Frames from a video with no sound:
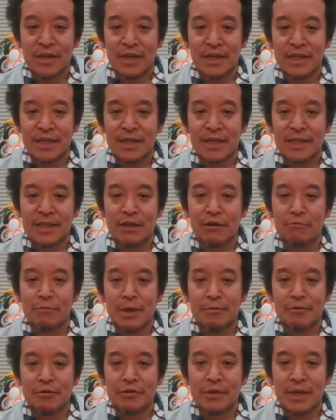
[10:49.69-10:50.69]
方々を
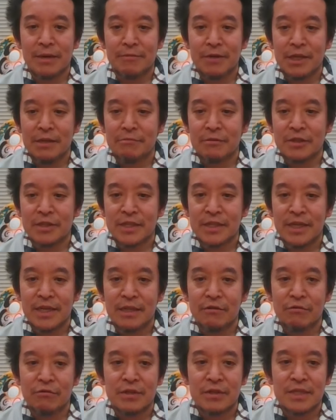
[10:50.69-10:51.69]
守るためにも
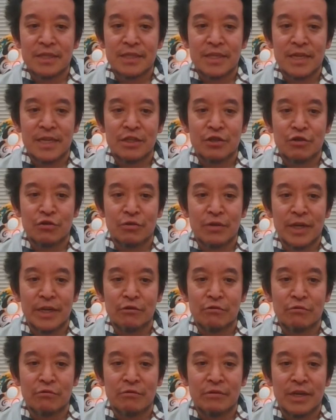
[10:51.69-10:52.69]
性同一性障
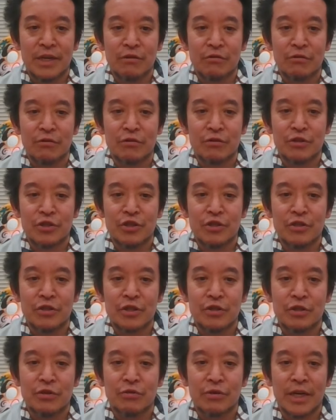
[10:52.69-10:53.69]
害特例法の手
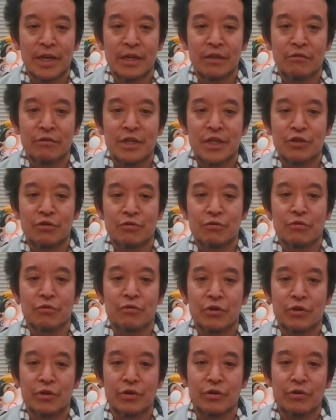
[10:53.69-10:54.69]
術要件の維持を
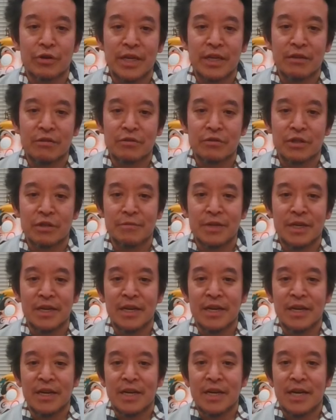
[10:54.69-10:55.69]
心より望み、